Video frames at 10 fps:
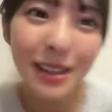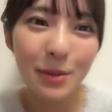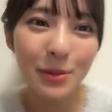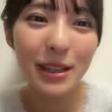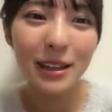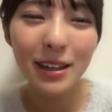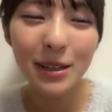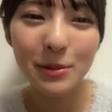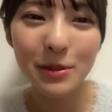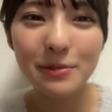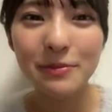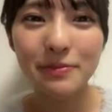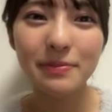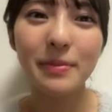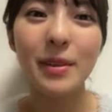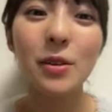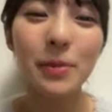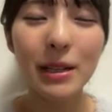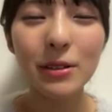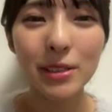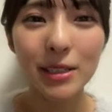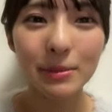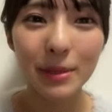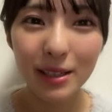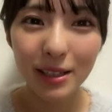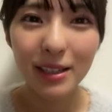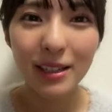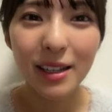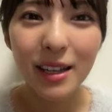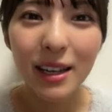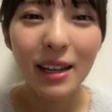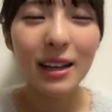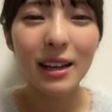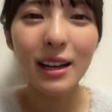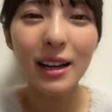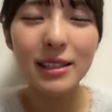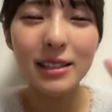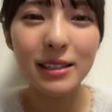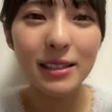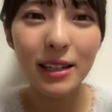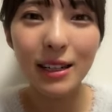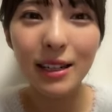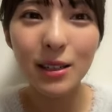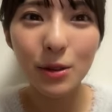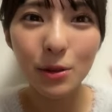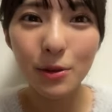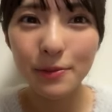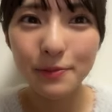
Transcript: 回も何回も読み直してしまって。88ありがとう。